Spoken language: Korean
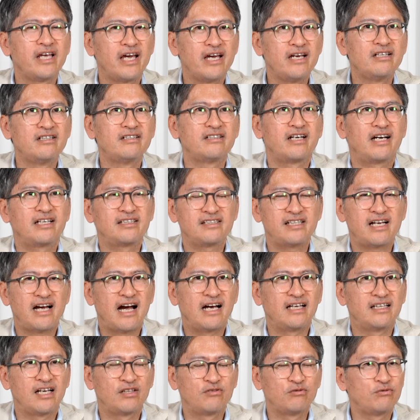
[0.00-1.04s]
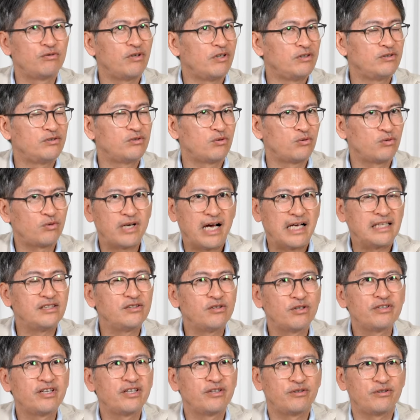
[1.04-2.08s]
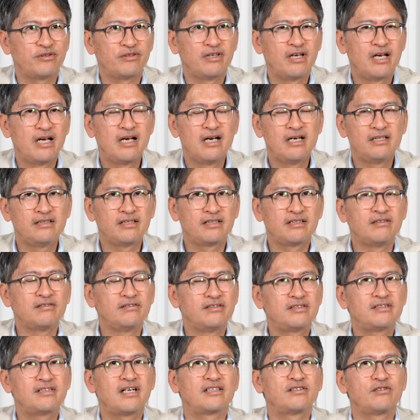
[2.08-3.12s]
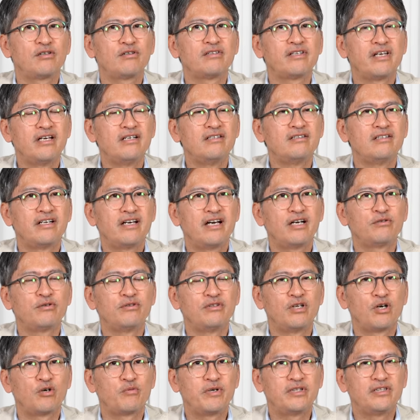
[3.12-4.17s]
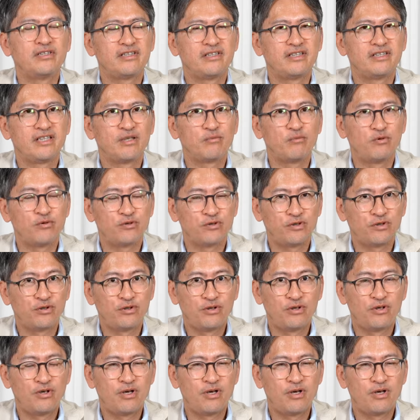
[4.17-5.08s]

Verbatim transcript: 대응을 하지 않아도 될 정도로 안전해요. 근데 그 즉각적인 대응을 해야 된다고만 느낀 게 뭐죠?